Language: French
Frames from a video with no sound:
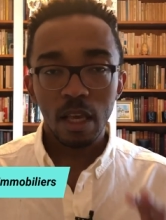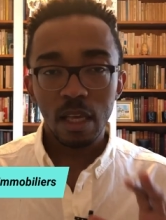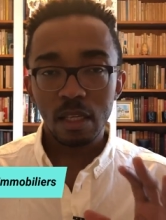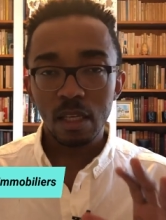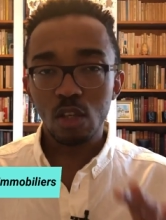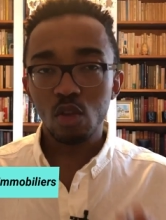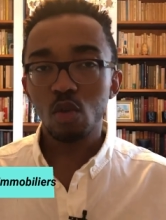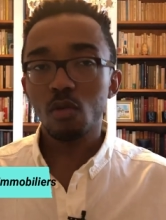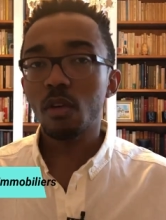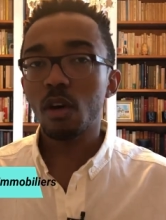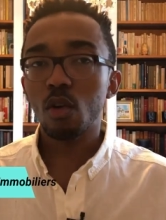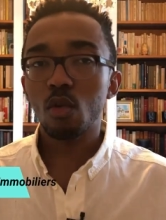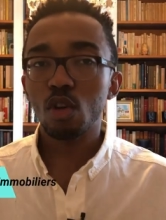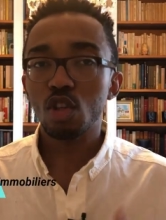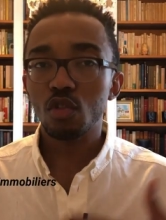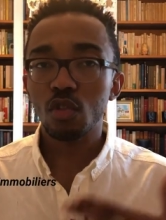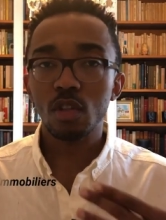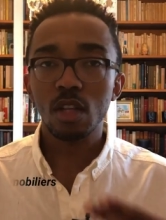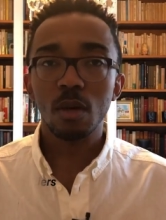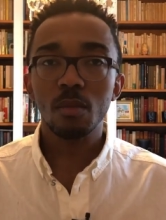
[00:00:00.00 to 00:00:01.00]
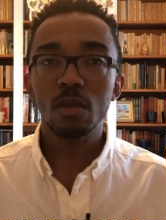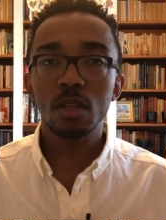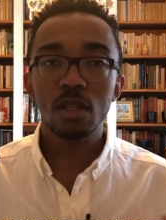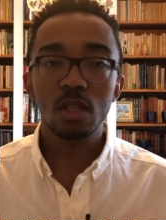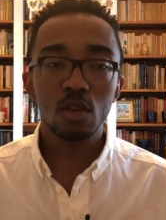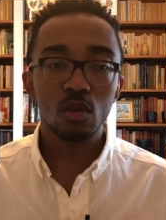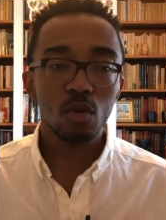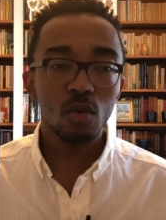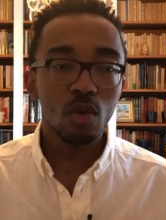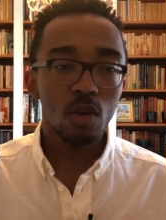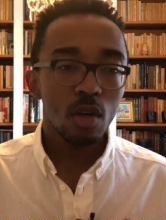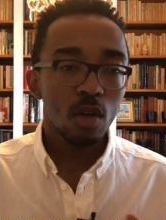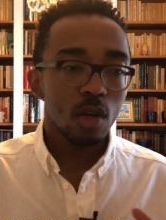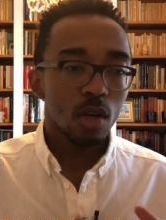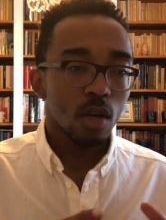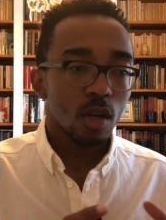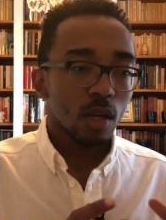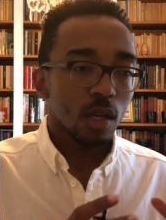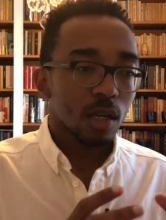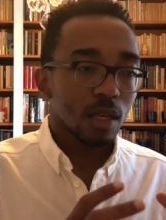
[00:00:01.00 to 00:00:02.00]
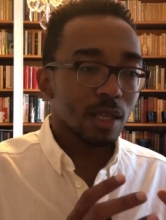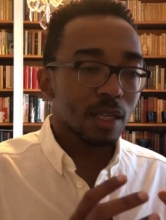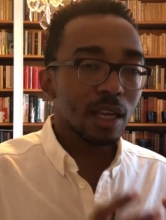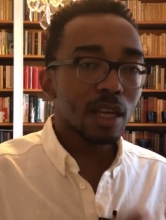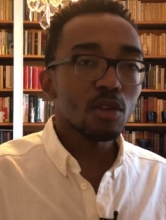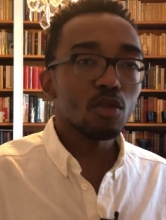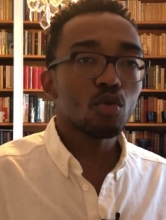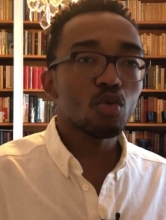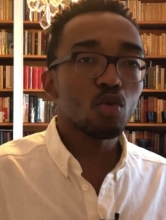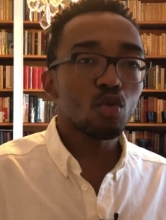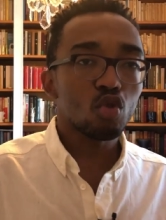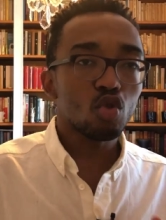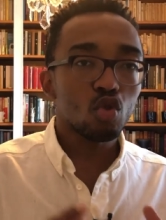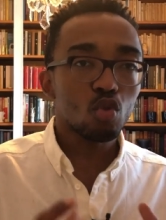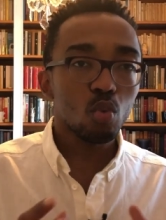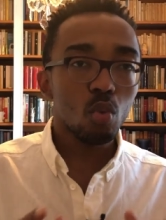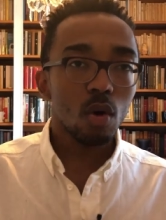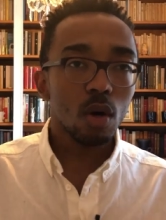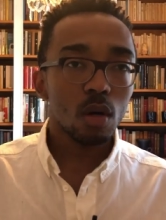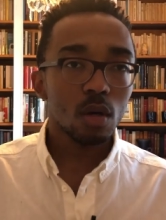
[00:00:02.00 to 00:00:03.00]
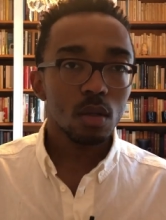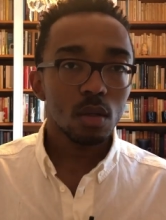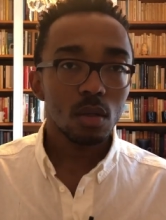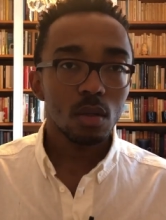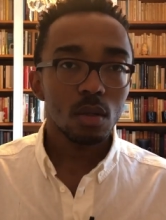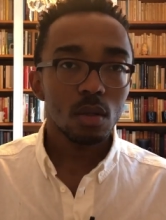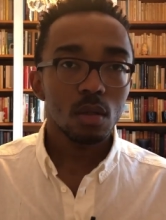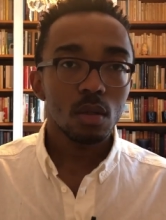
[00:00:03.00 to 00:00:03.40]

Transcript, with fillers: Et c'est ce vers quoi je veux t'amener, c'est que quelle que soit